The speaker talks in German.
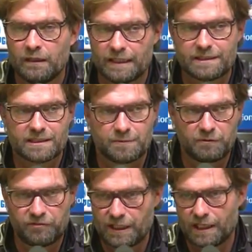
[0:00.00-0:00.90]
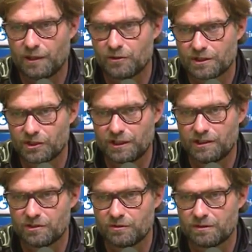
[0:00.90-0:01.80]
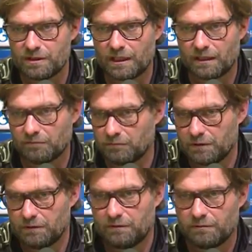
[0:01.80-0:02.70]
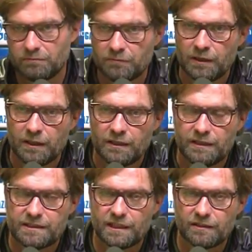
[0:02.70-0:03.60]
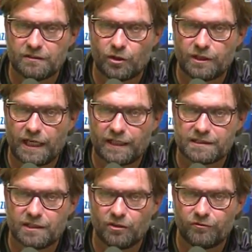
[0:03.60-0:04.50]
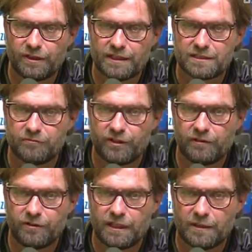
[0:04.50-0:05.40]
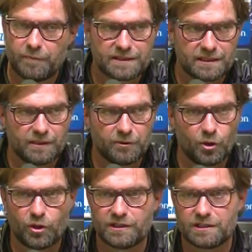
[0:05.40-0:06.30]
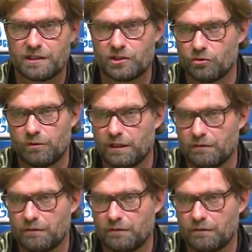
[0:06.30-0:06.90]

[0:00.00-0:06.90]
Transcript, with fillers: Letzter sind wir im Finale ausgeschieden sozusagen. Und dieser deutet einiges darauf hin, dass im Viertelfinale passiert. Aber noch ist es nicht so weit.